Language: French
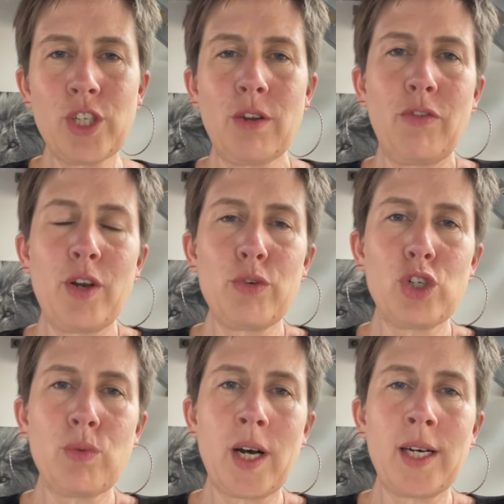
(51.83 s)
j'ai fait le
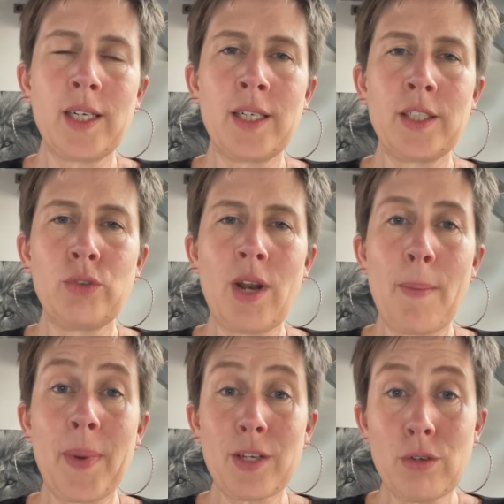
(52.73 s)
choix euh, de
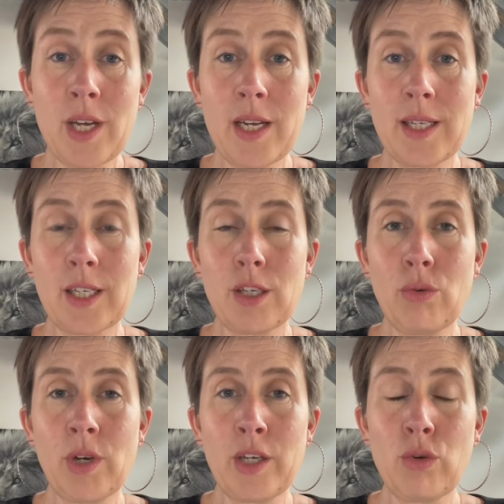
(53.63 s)
la
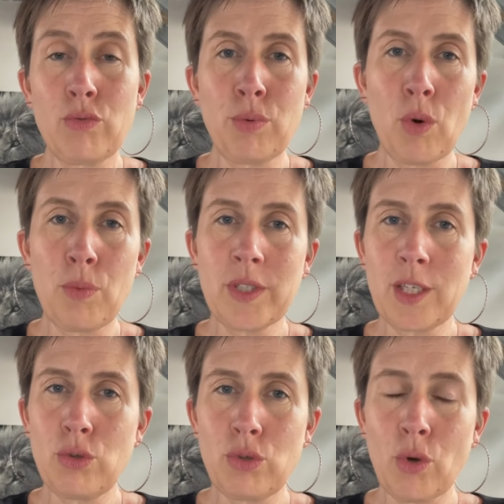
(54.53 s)
personnalisation et de vous
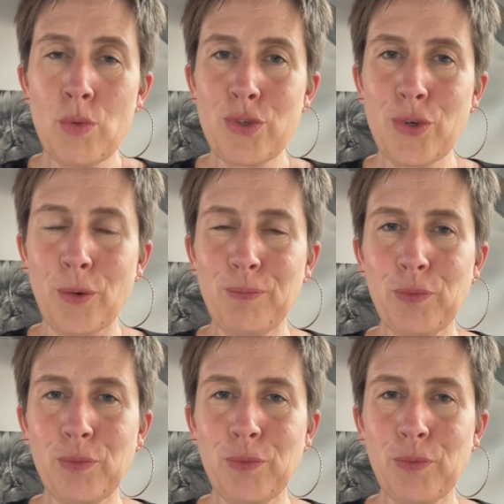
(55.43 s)
proposer du sur-mesure.